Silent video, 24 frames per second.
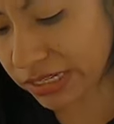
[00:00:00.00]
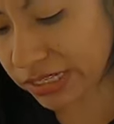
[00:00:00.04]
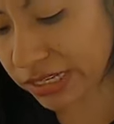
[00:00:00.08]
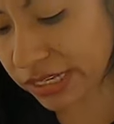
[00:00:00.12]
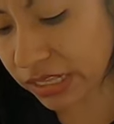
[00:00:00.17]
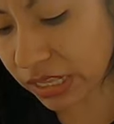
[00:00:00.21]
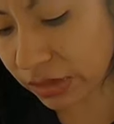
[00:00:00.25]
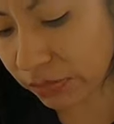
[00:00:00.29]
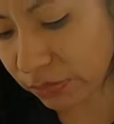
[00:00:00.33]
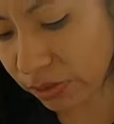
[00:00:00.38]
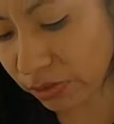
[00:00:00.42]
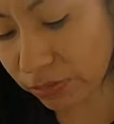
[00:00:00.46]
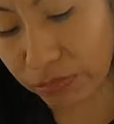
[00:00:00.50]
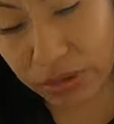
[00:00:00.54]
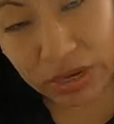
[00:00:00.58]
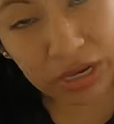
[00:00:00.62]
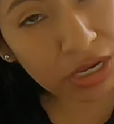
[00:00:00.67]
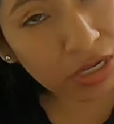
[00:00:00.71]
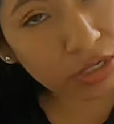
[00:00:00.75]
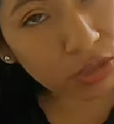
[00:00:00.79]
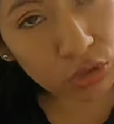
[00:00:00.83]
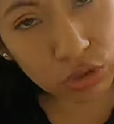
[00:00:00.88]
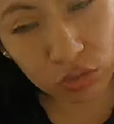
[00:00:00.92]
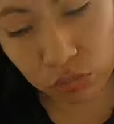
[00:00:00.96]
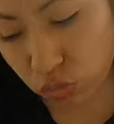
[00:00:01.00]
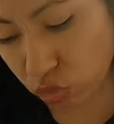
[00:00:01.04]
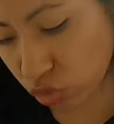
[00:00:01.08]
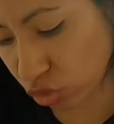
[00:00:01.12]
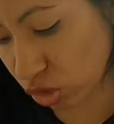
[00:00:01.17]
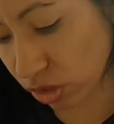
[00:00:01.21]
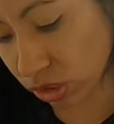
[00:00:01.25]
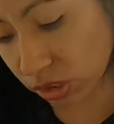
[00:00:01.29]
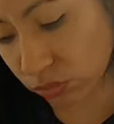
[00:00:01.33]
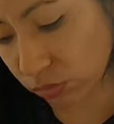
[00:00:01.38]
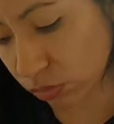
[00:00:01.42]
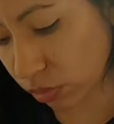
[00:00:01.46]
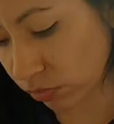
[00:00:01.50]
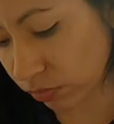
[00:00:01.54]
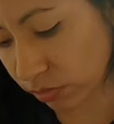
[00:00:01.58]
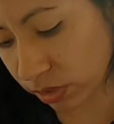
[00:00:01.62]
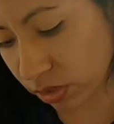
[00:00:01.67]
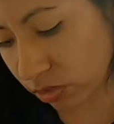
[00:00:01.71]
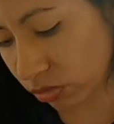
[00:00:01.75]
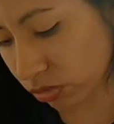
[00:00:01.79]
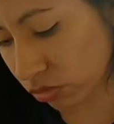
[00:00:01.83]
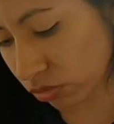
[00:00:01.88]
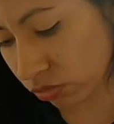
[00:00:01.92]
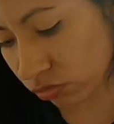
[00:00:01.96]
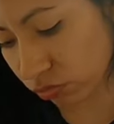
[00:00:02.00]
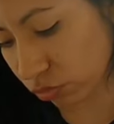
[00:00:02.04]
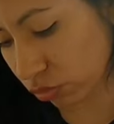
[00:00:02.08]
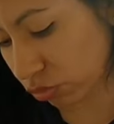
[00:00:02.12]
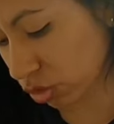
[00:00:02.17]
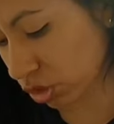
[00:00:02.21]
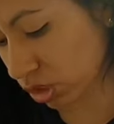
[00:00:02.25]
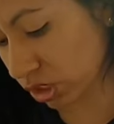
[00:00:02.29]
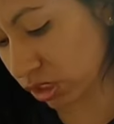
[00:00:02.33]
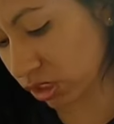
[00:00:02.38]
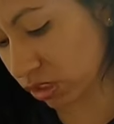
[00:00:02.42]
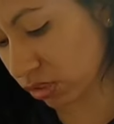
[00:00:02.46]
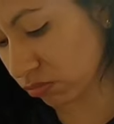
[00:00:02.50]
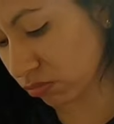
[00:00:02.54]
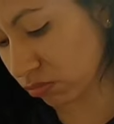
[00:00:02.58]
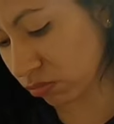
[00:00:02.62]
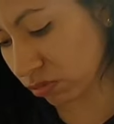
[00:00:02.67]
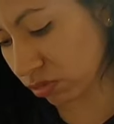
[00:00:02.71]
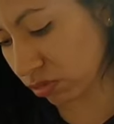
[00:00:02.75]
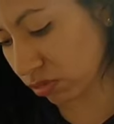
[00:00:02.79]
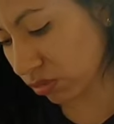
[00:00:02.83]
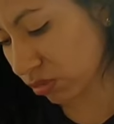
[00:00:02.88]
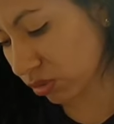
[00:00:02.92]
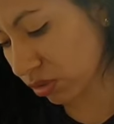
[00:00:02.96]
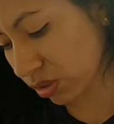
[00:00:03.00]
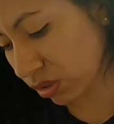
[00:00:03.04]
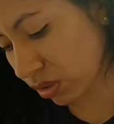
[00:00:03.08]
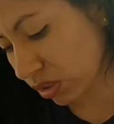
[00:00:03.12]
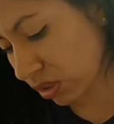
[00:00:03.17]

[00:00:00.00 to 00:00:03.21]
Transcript: Esta también me encantó muchísimo amigos, muchísimo.